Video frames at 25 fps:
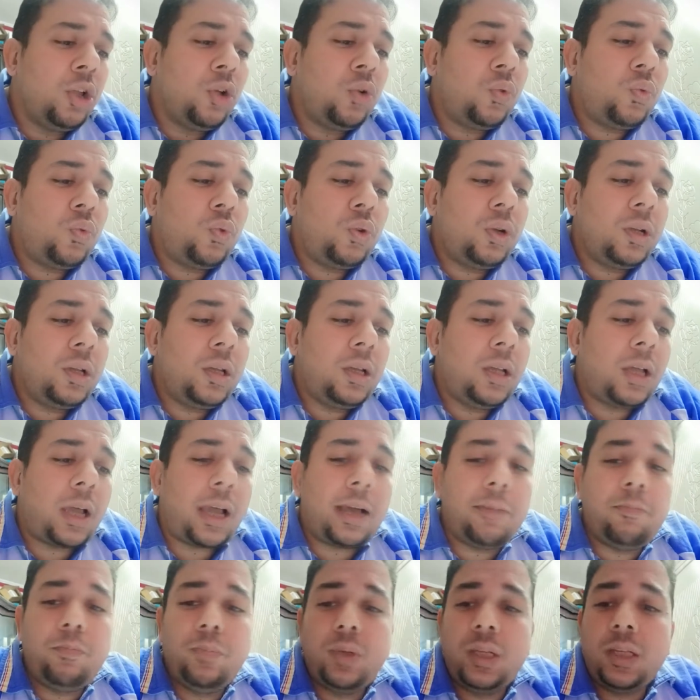
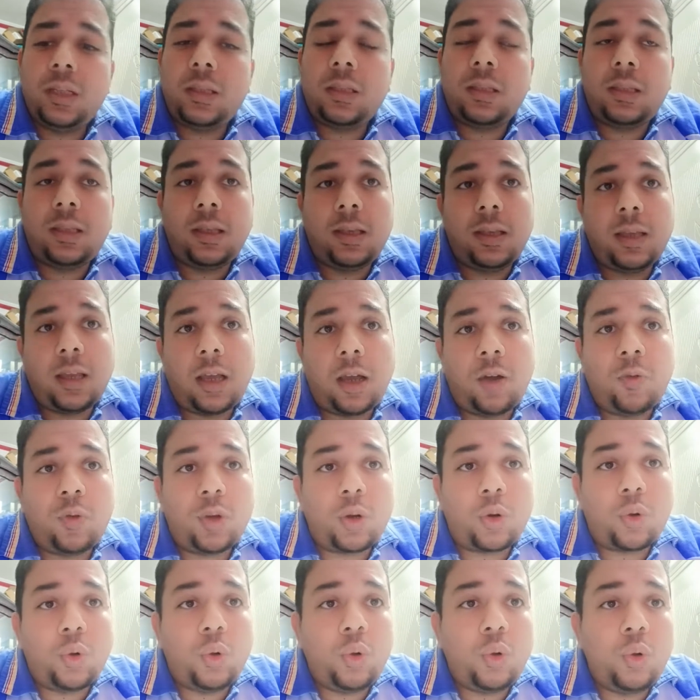وحبيت آه،
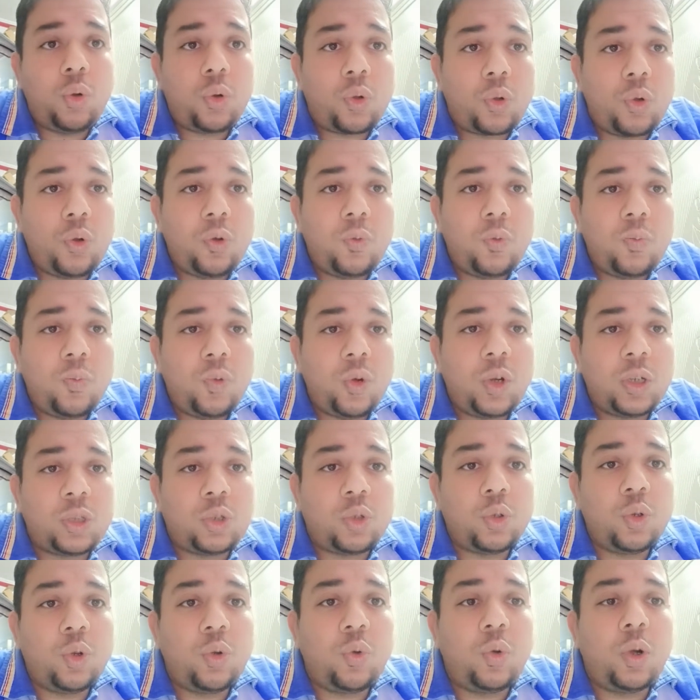أوريهولكم
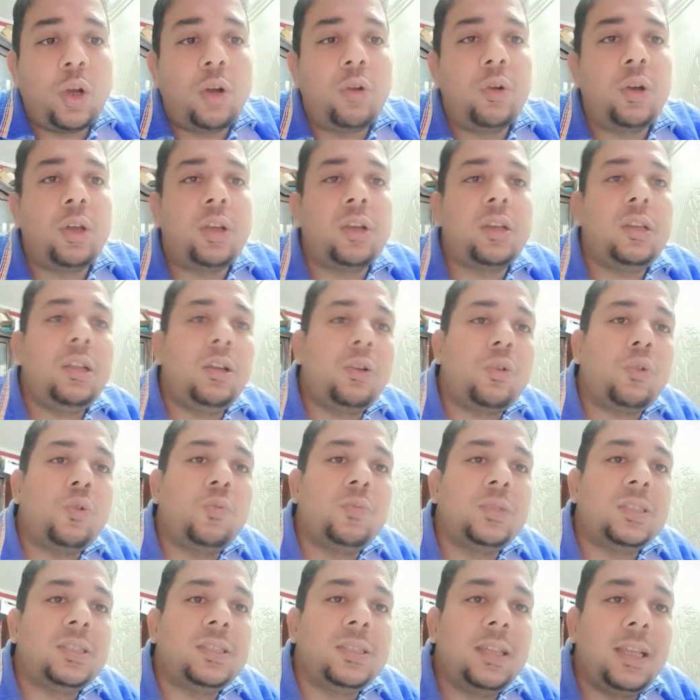وأوريلكم
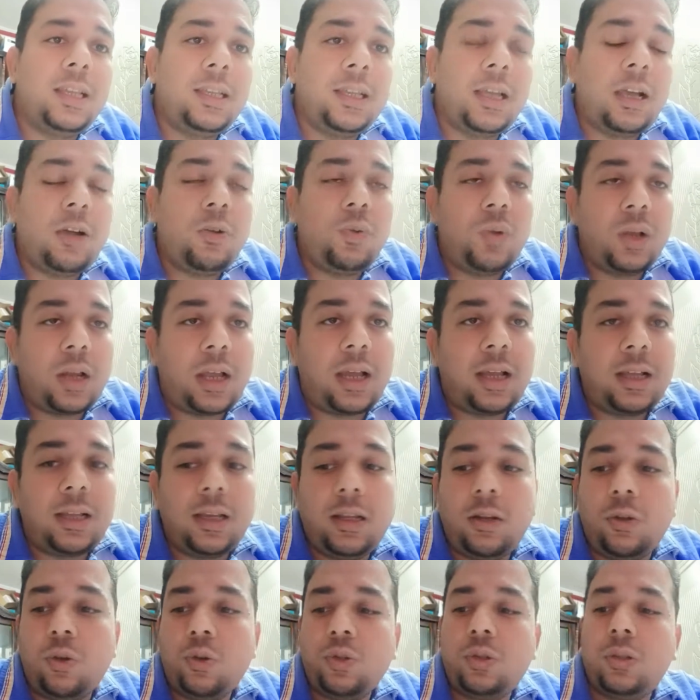إزاي أول حاجة
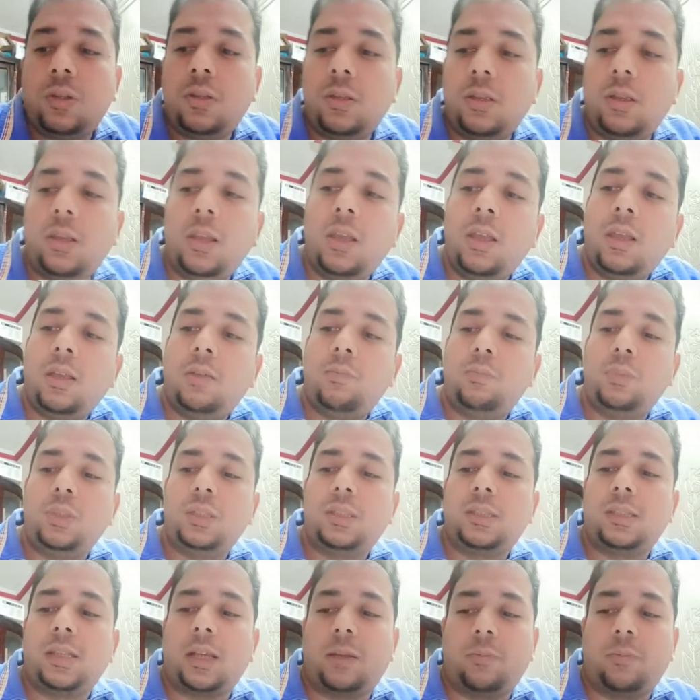الهوت
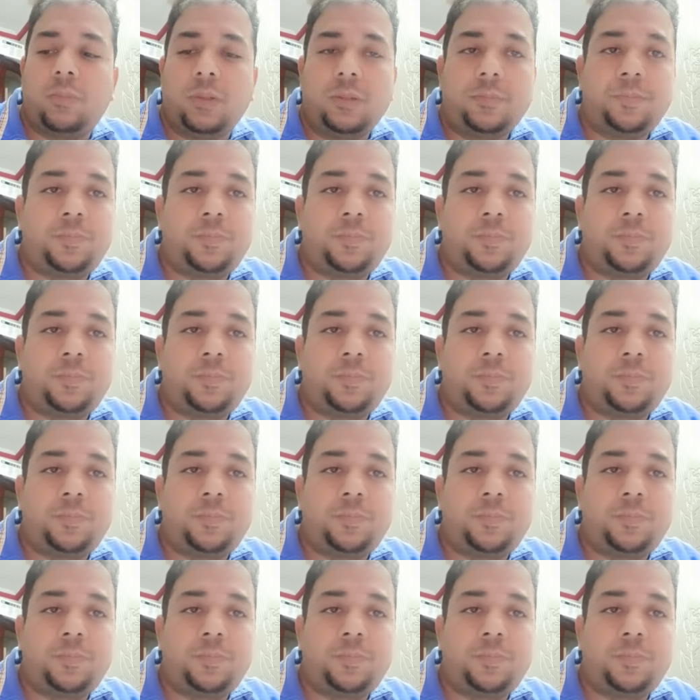بيستعمل